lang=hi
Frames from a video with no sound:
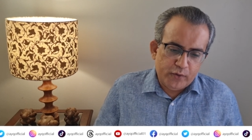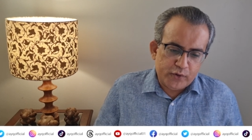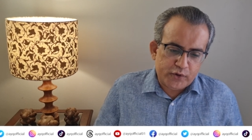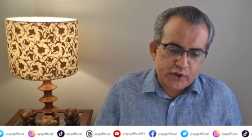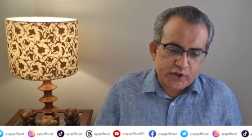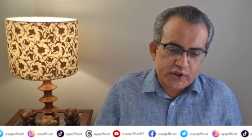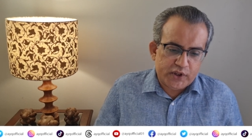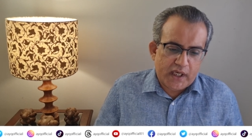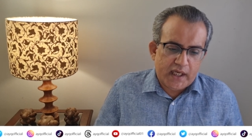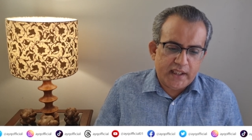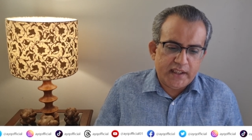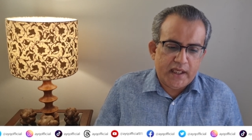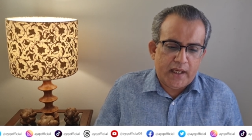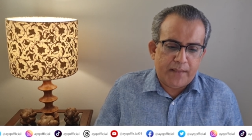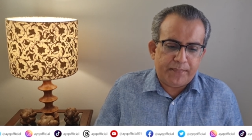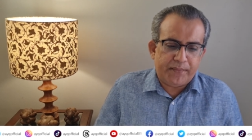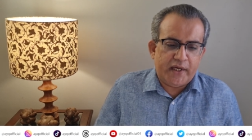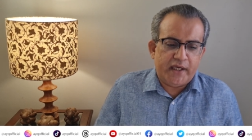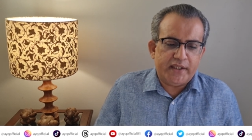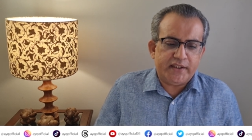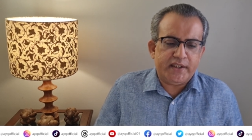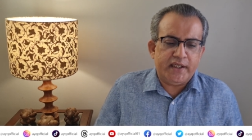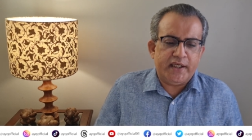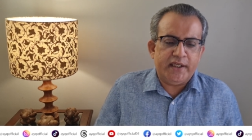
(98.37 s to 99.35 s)
उसके साथ
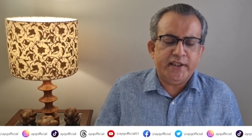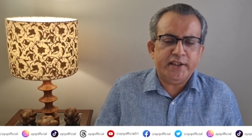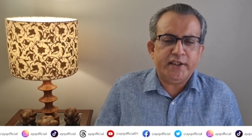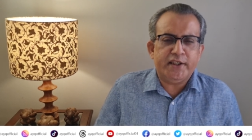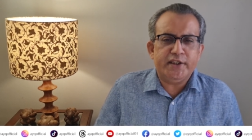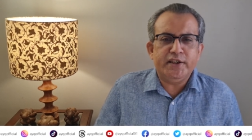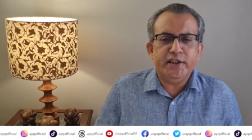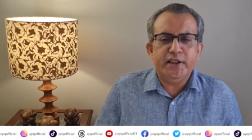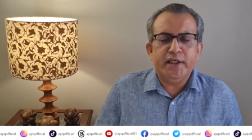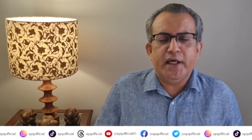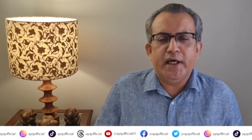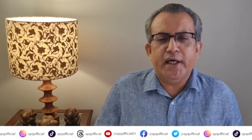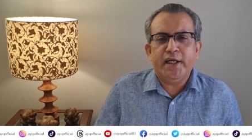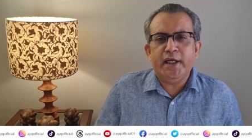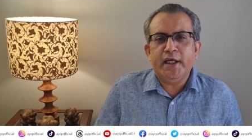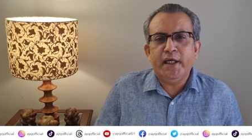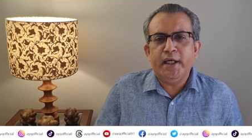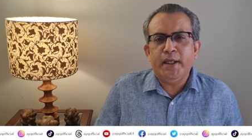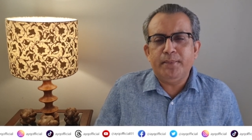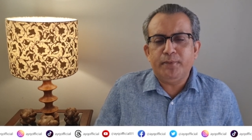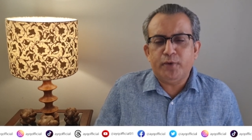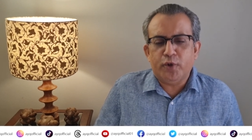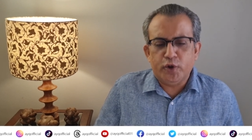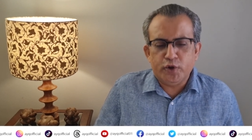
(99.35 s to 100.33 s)
आप कहते हैं कि जी
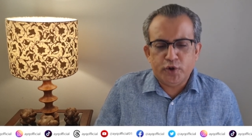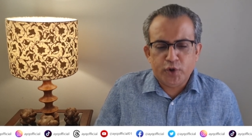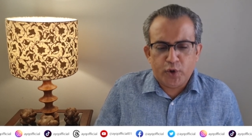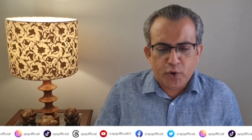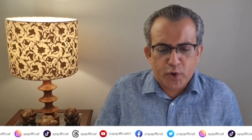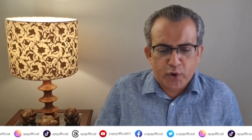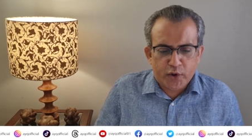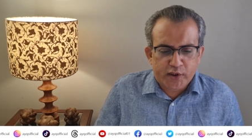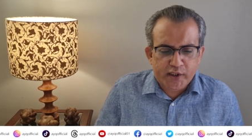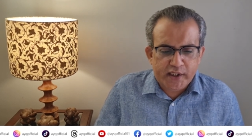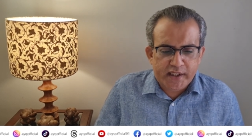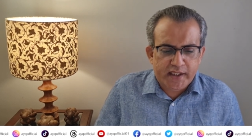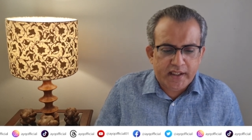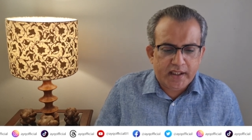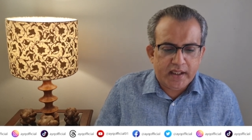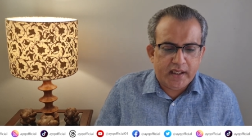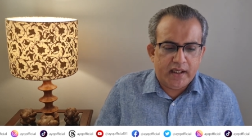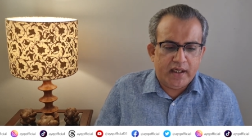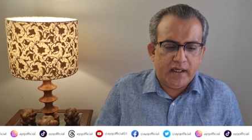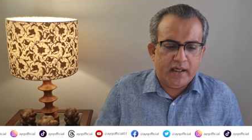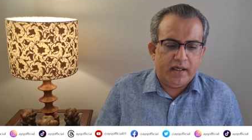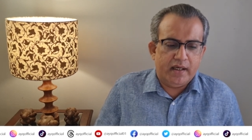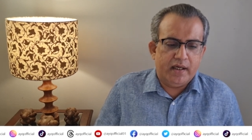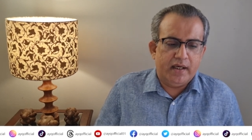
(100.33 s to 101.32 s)
गरीब को जो रोटी
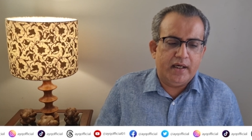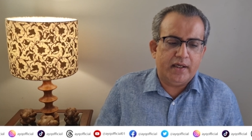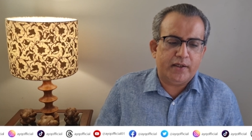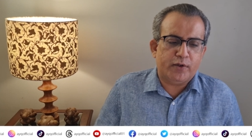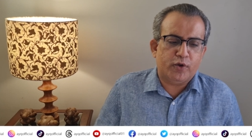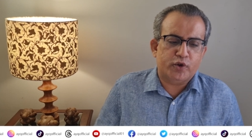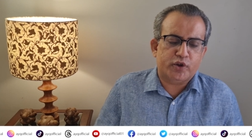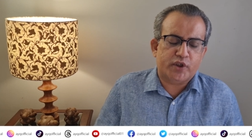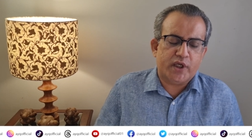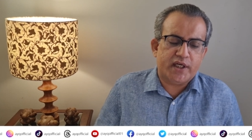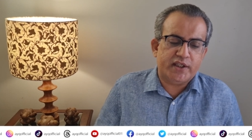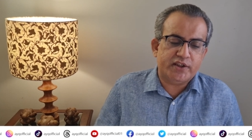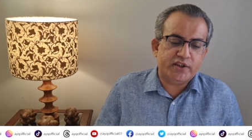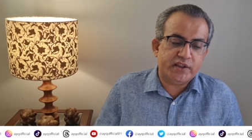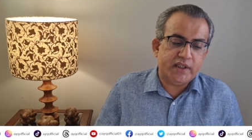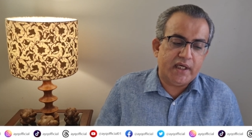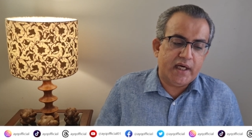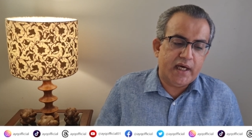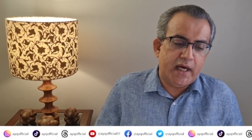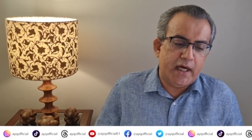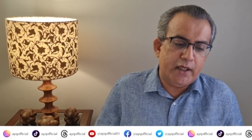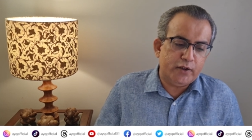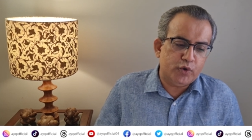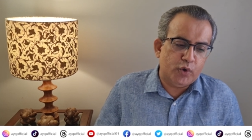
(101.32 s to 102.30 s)
आ, आ, को तरस
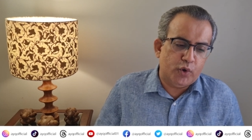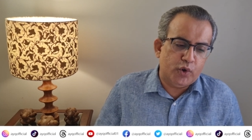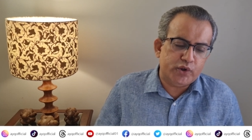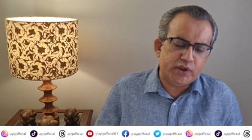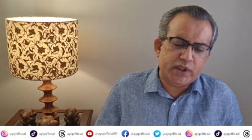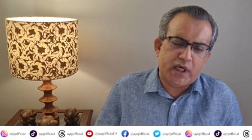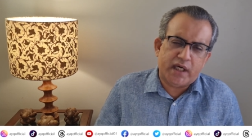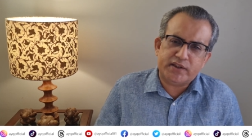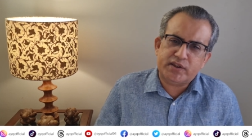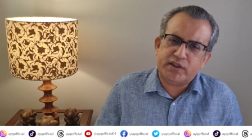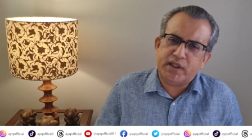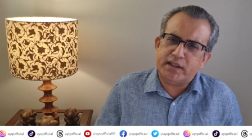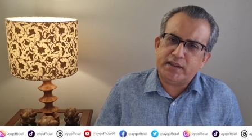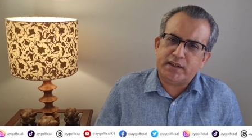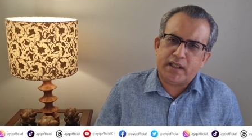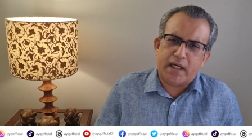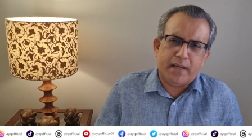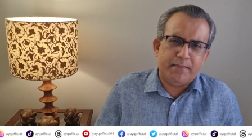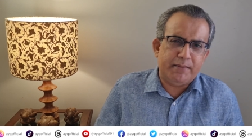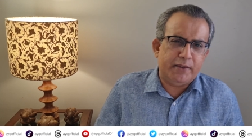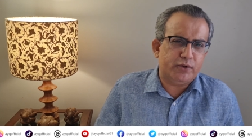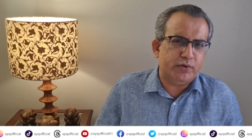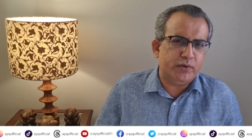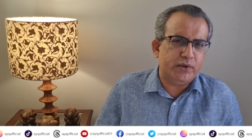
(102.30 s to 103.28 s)
गया है
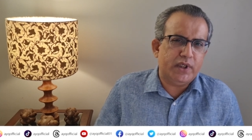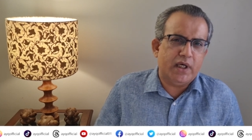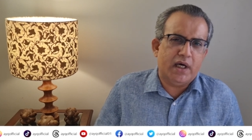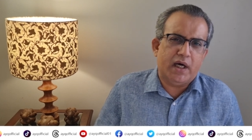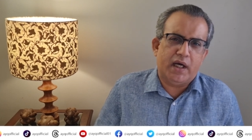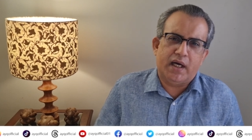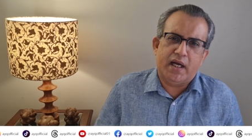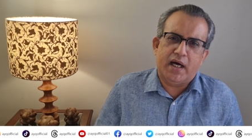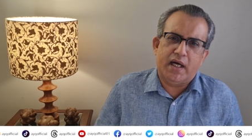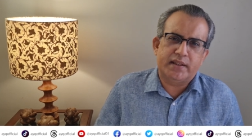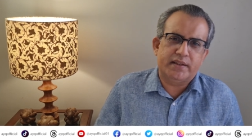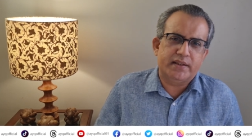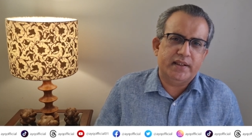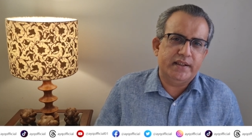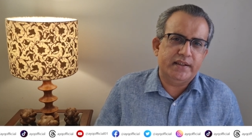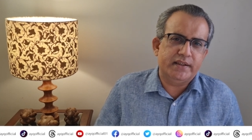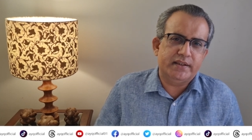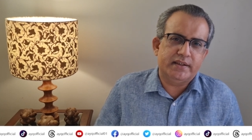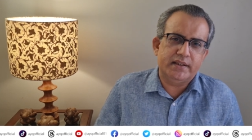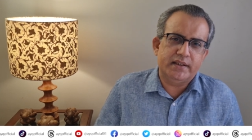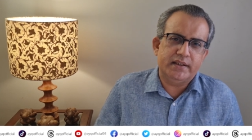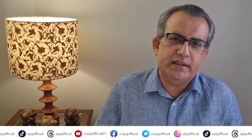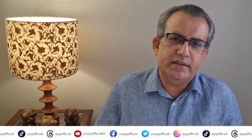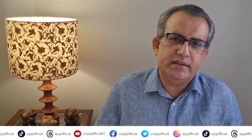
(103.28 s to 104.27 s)
2017 में तो ये हालात नहीं
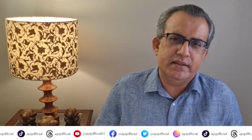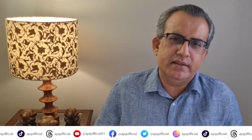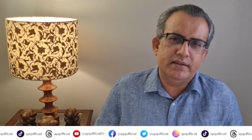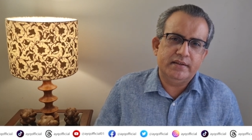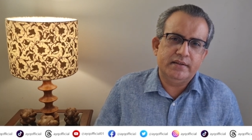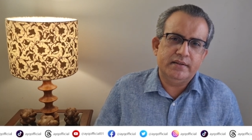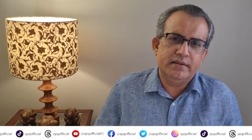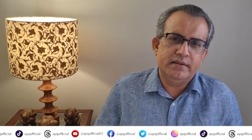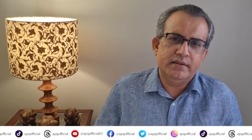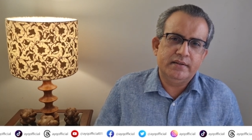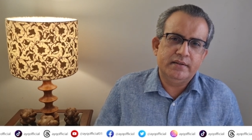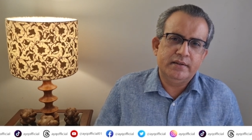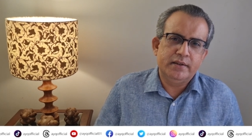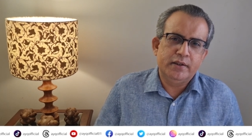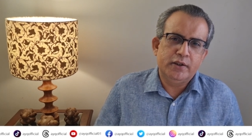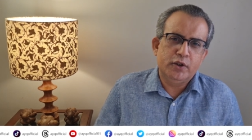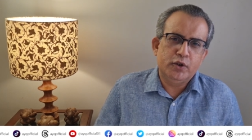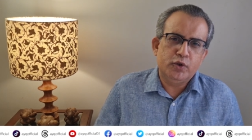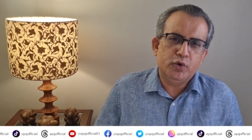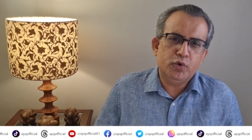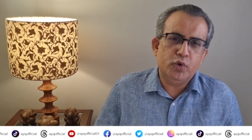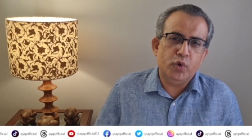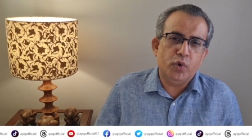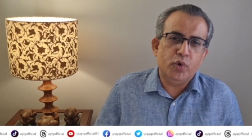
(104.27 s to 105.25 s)

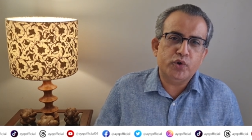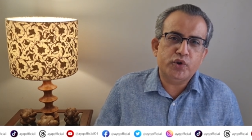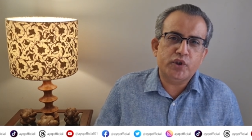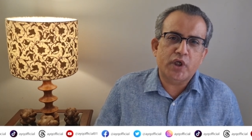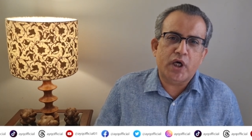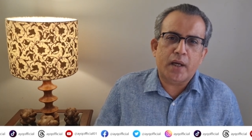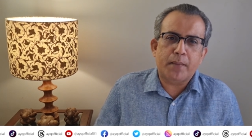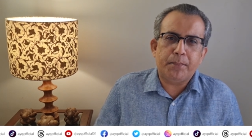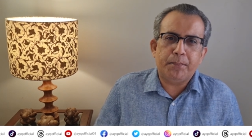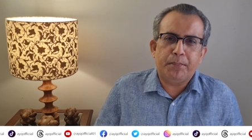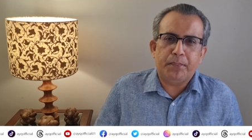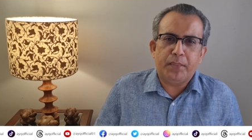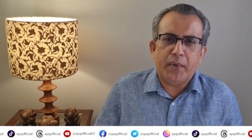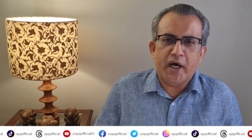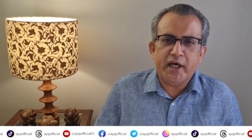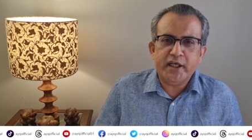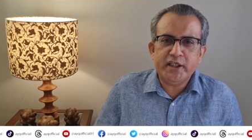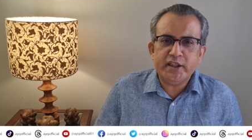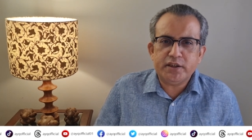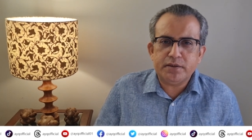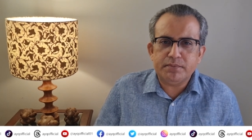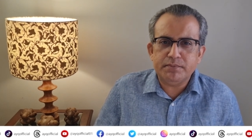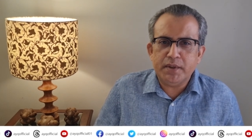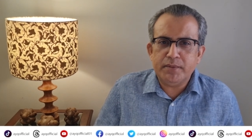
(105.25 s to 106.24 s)
थे
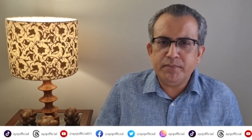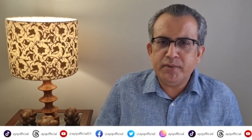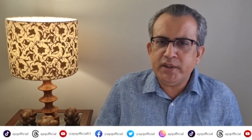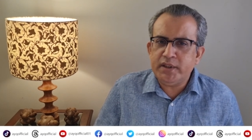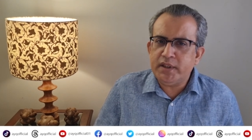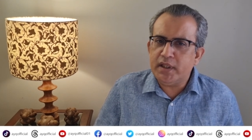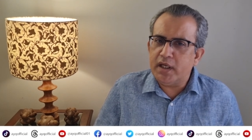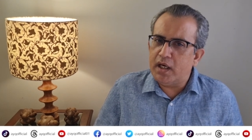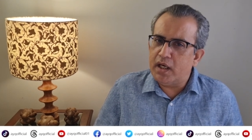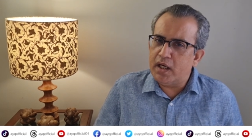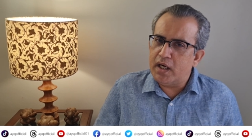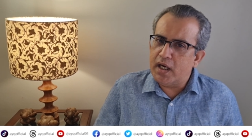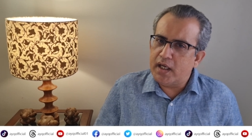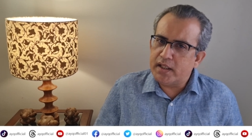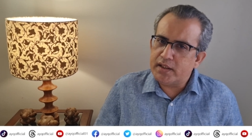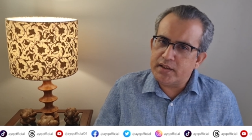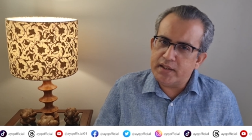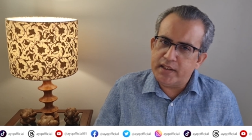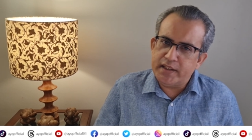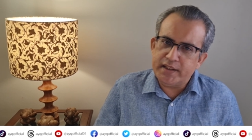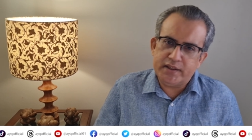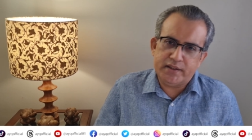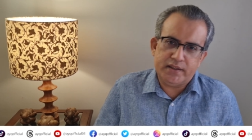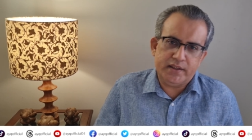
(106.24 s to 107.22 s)
2022 में भी ये हालात
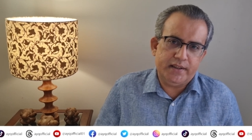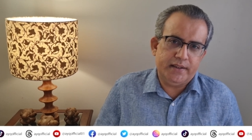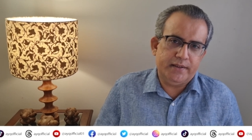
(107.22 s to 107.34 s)
नहीं